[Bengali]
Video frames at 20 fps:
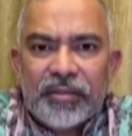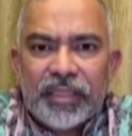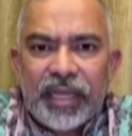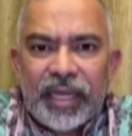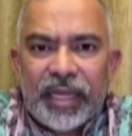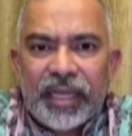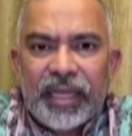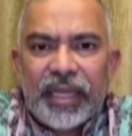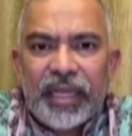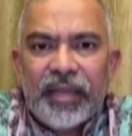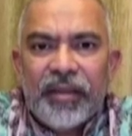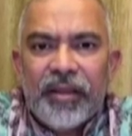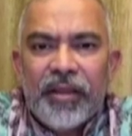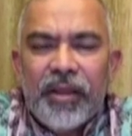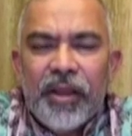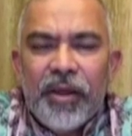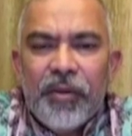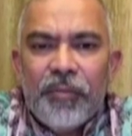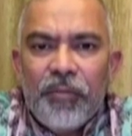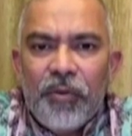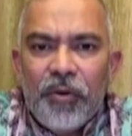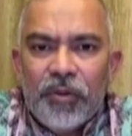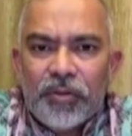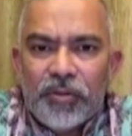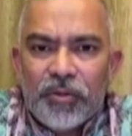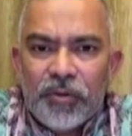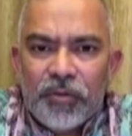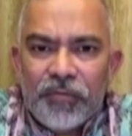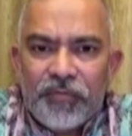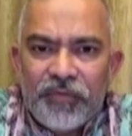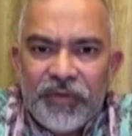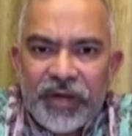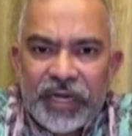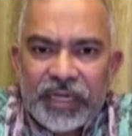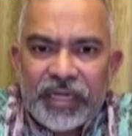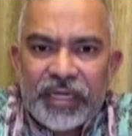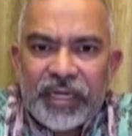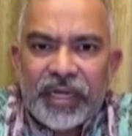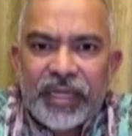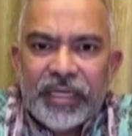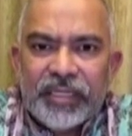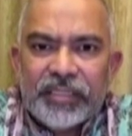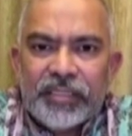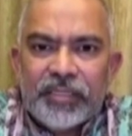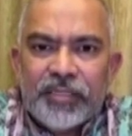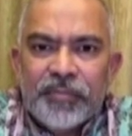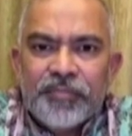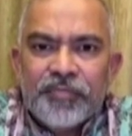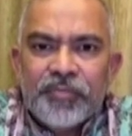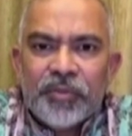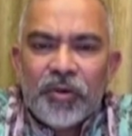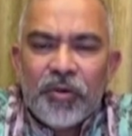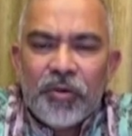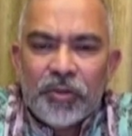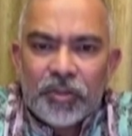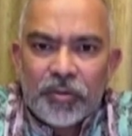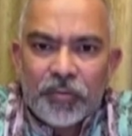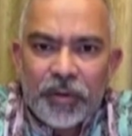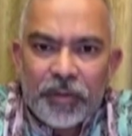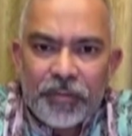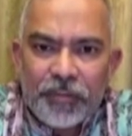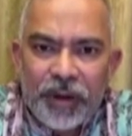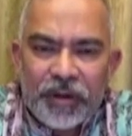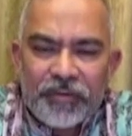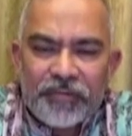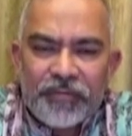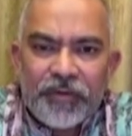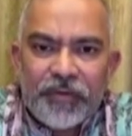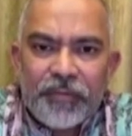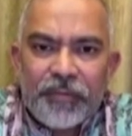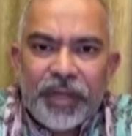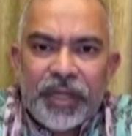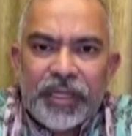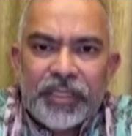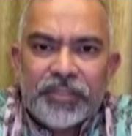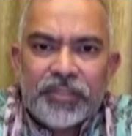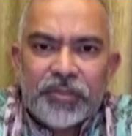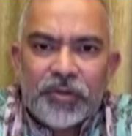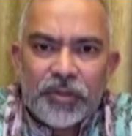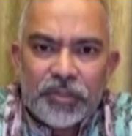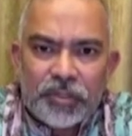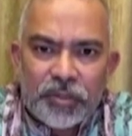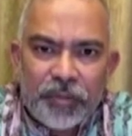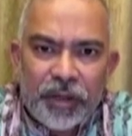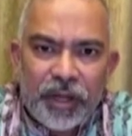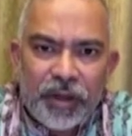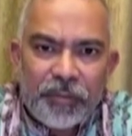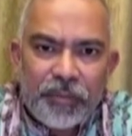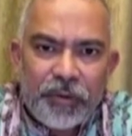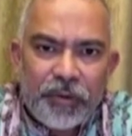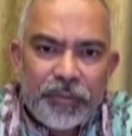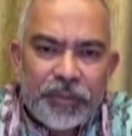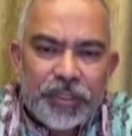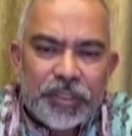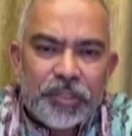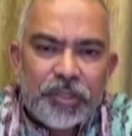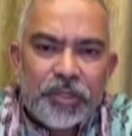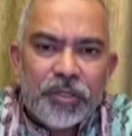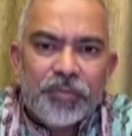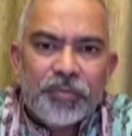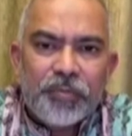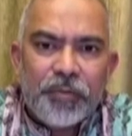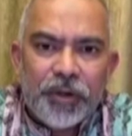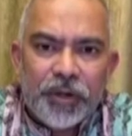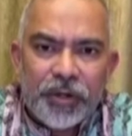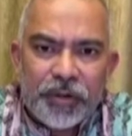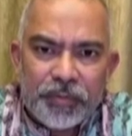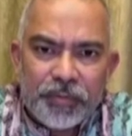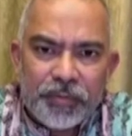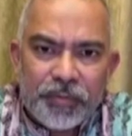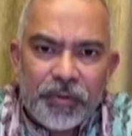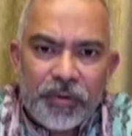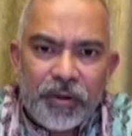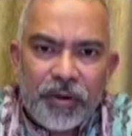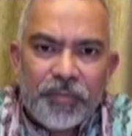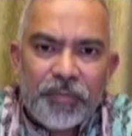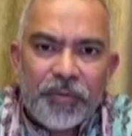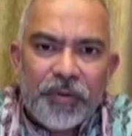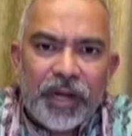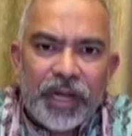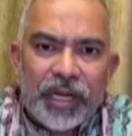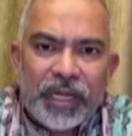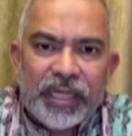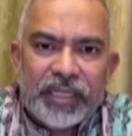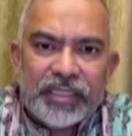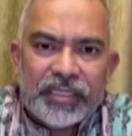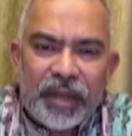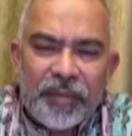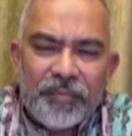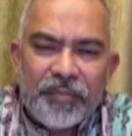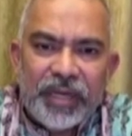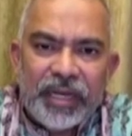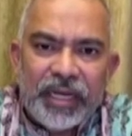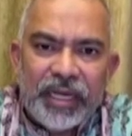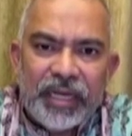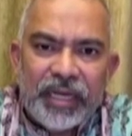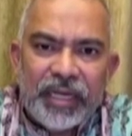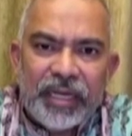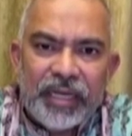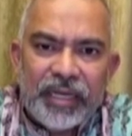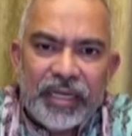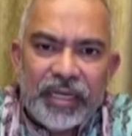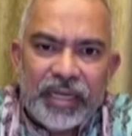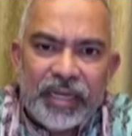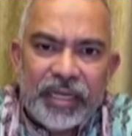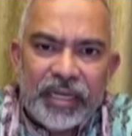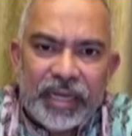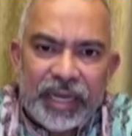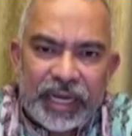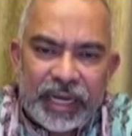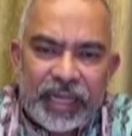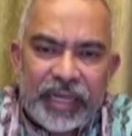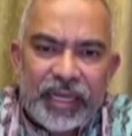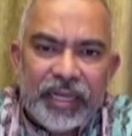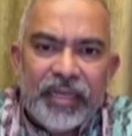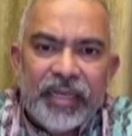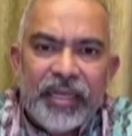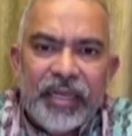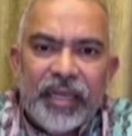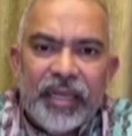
থাকে মূলত ফিটনেস অথবা পারফরমেন্স অথবা ভবিষ্যৎ পরিকল্পনাকে সামনে রেখেই